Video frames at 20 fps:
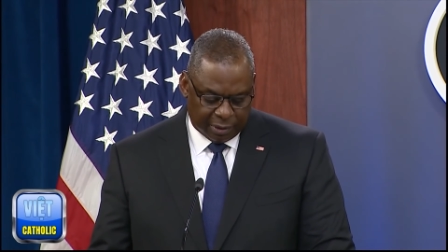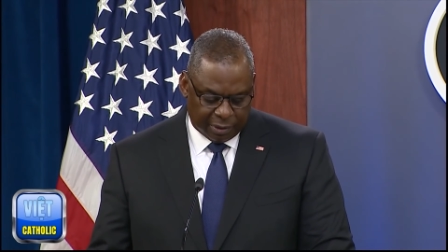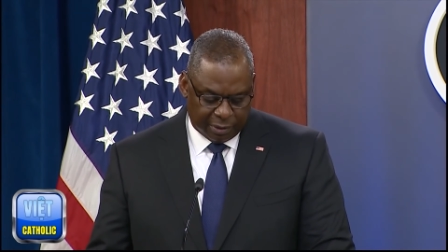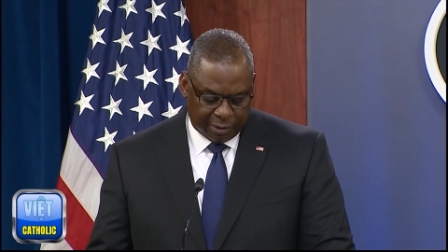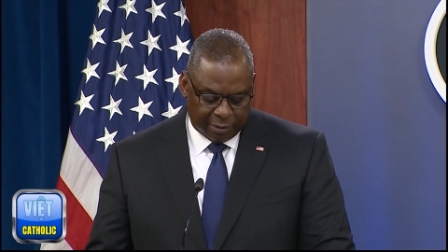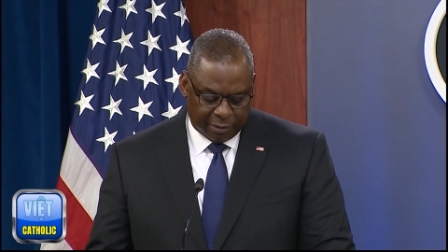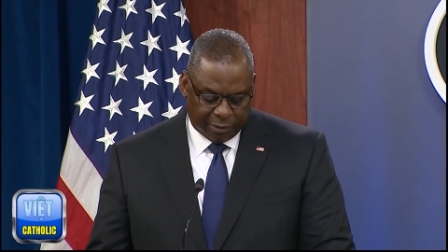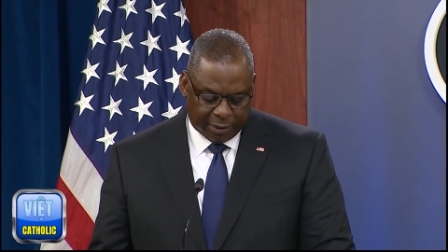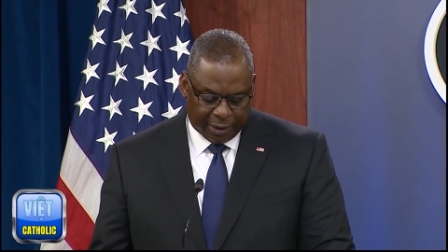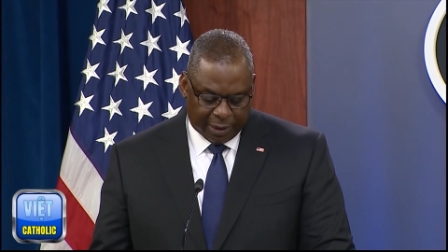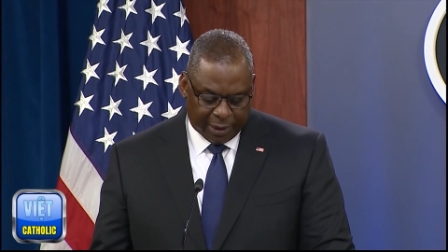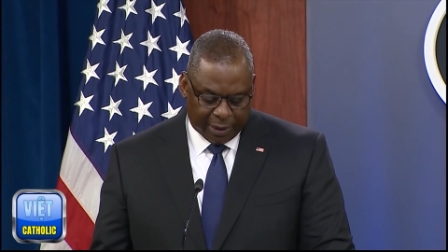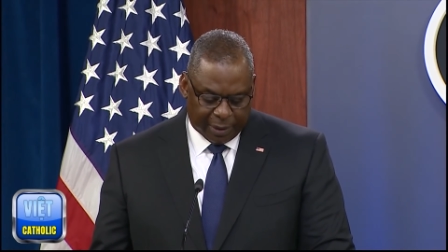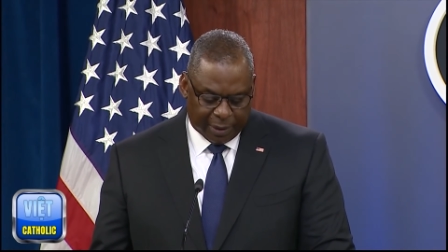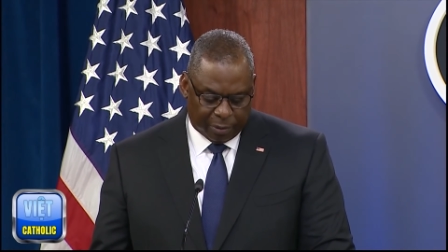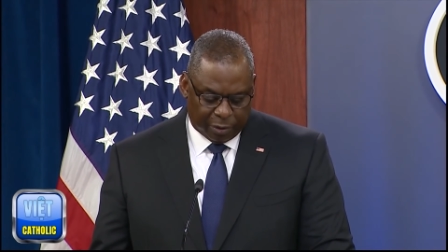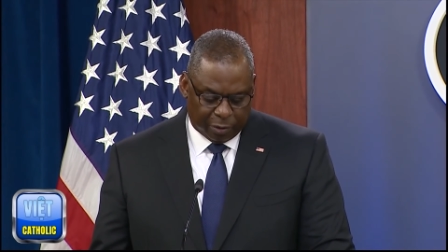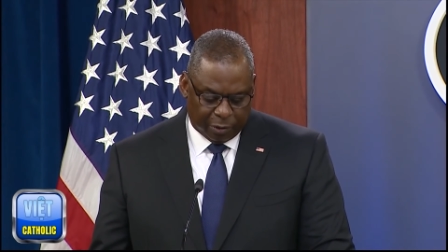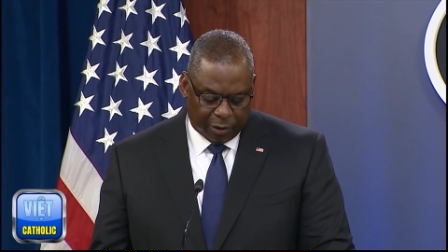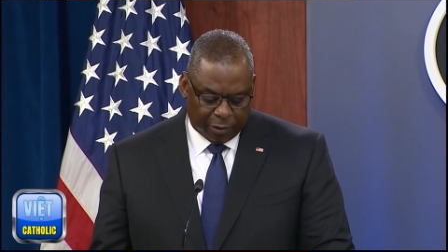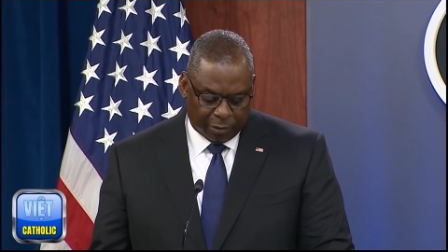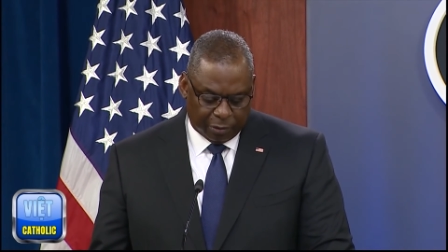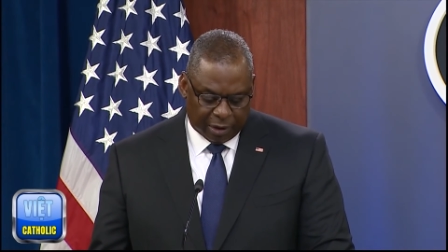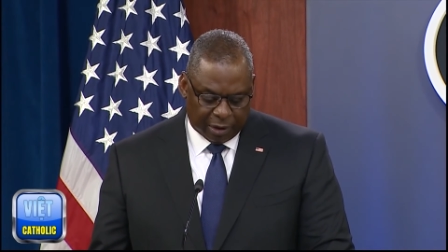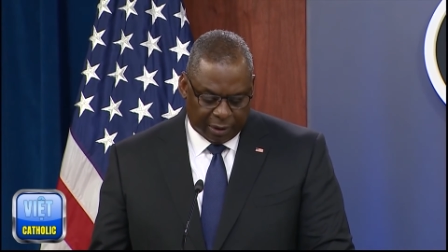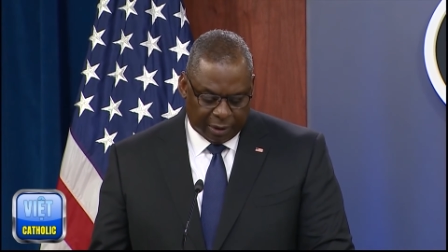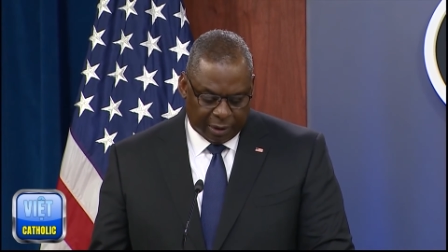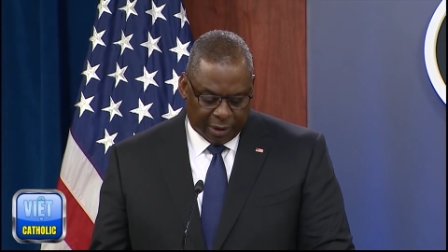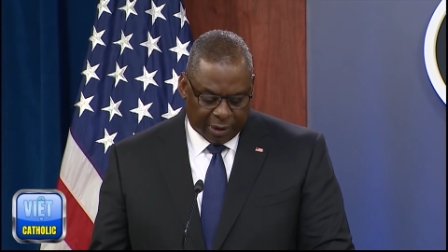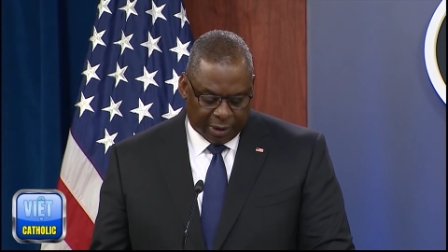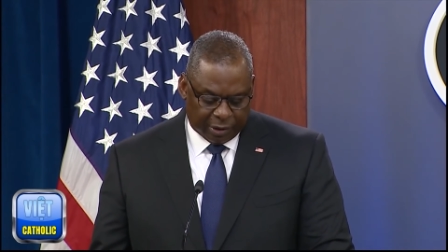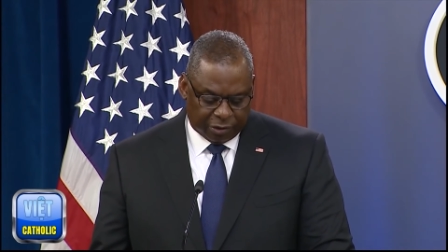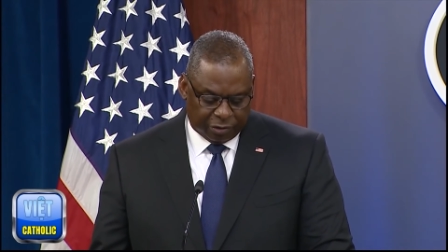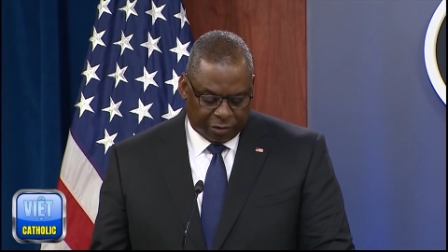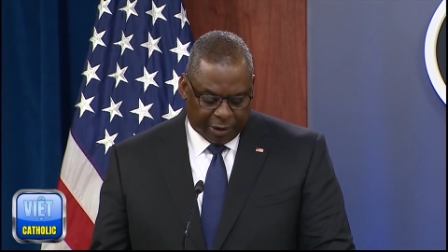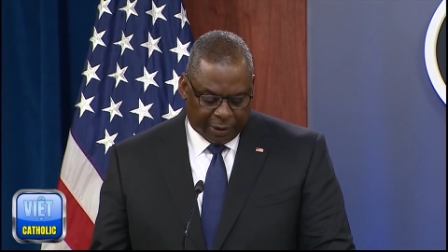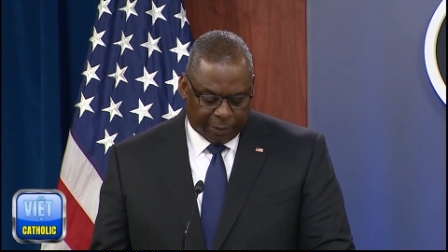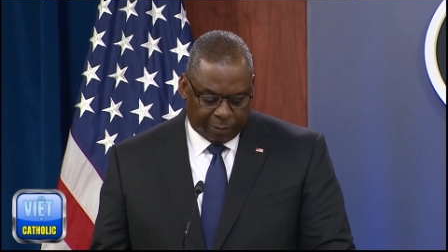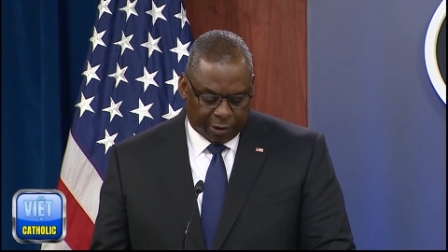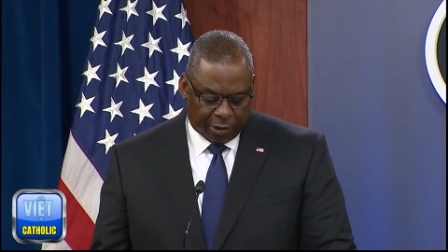và bạn có thể mong đợi rằng
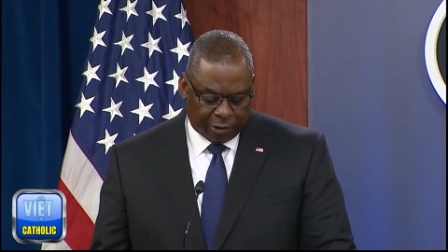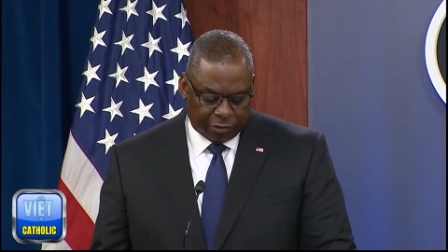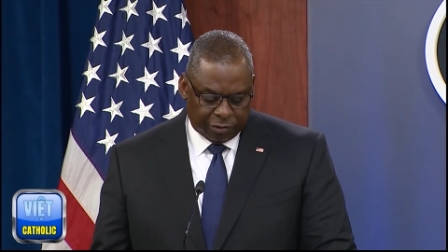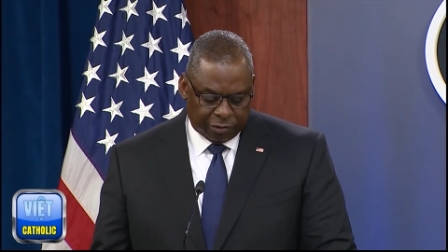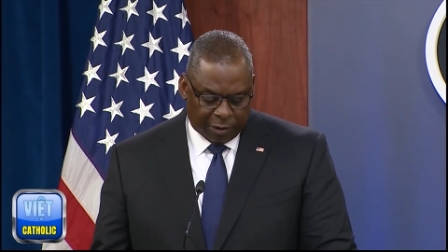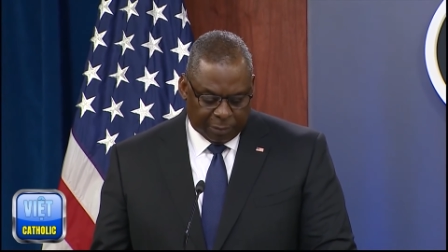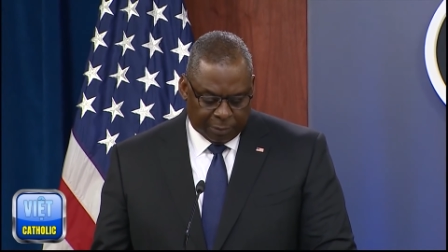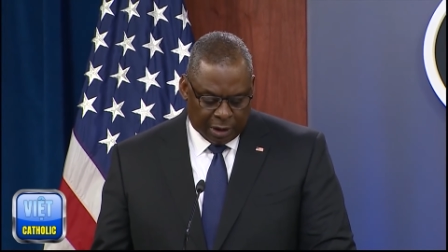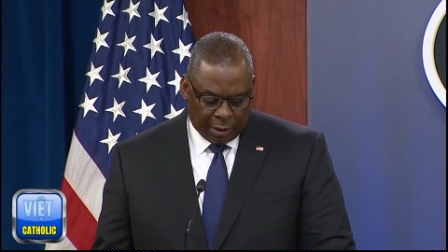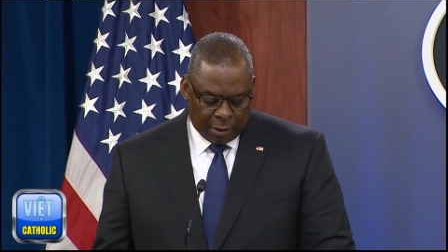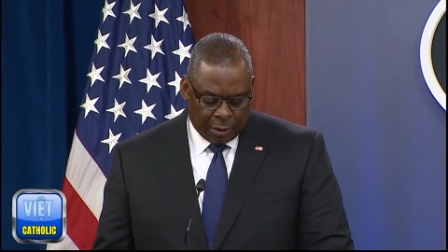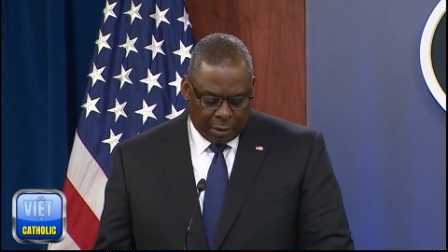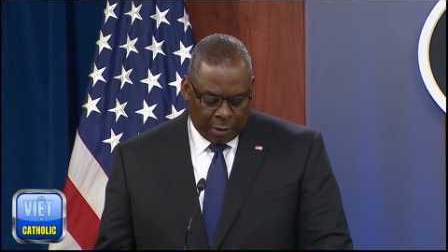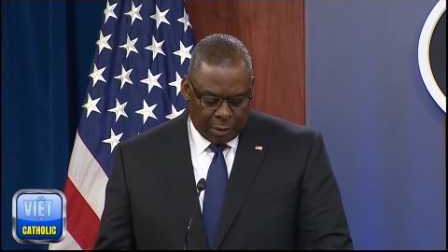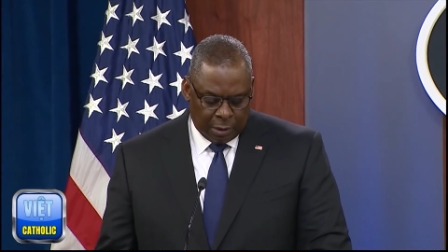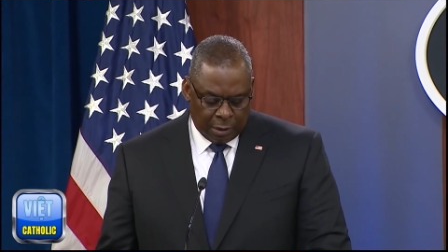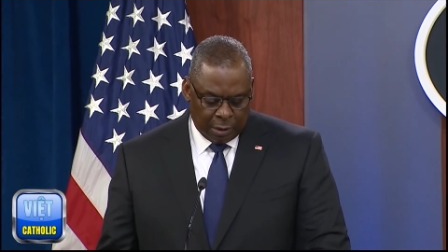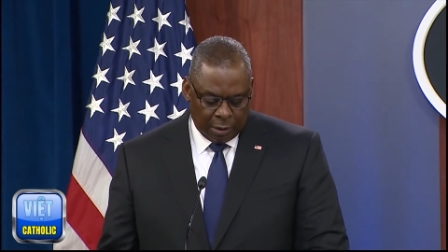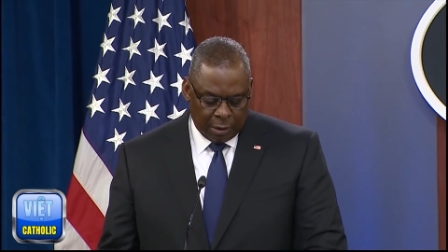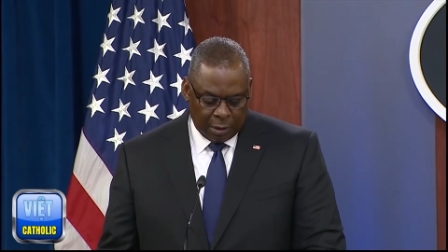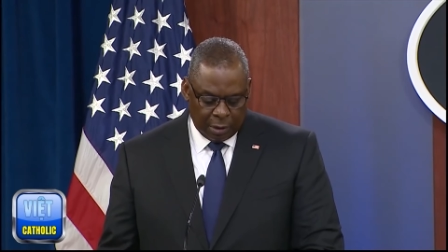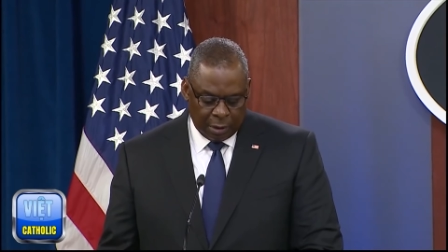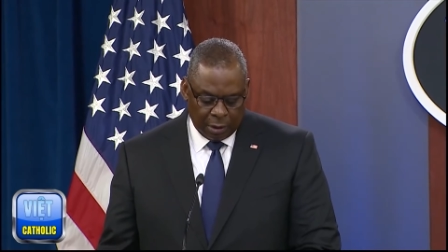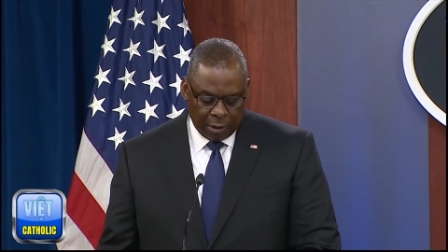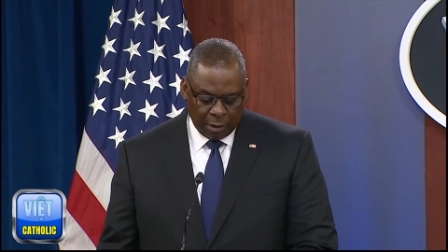ông ta sẽ cố làm cho được,